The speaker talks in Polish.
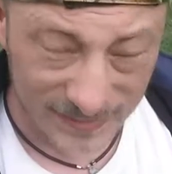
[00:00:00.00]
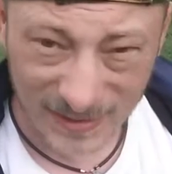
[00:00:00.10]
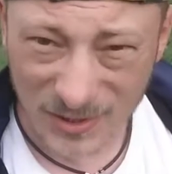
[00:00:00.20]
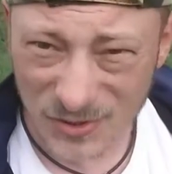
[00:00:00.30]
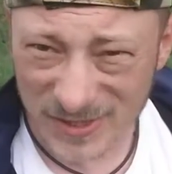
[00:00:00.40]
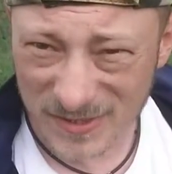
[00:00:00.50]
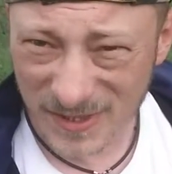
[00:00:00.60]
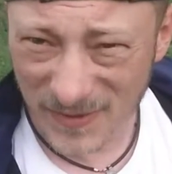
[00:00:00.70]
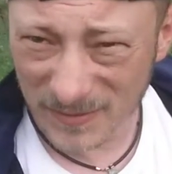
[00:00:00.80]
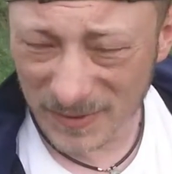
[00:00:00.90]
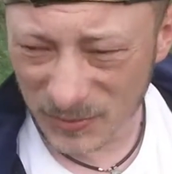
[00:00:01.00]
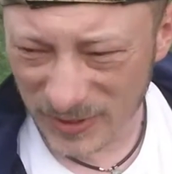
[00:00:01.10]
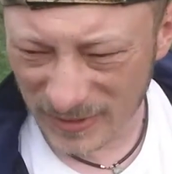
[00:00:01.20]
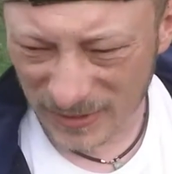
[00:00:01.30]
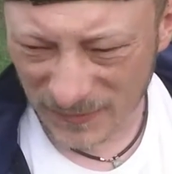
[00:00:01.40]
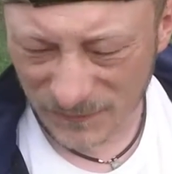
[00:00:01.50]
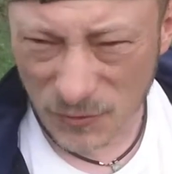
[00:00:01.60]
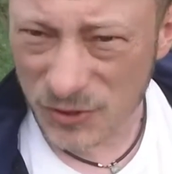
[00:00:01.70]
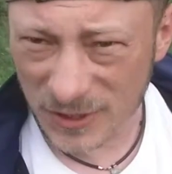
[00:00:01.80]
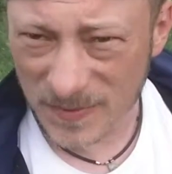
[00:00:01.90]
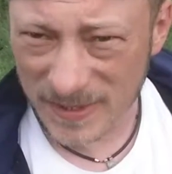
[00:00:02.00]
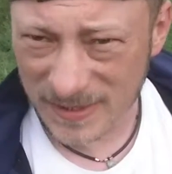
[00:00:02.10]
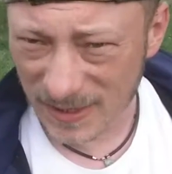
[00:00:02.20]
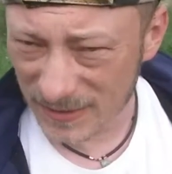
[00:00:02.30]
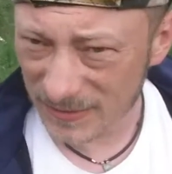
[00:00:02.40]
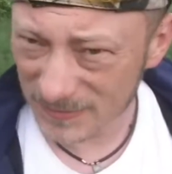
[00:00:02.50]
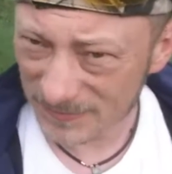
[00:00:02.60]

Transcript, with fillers: Tylko, że zostawiałem te butelki w różnych miejscach.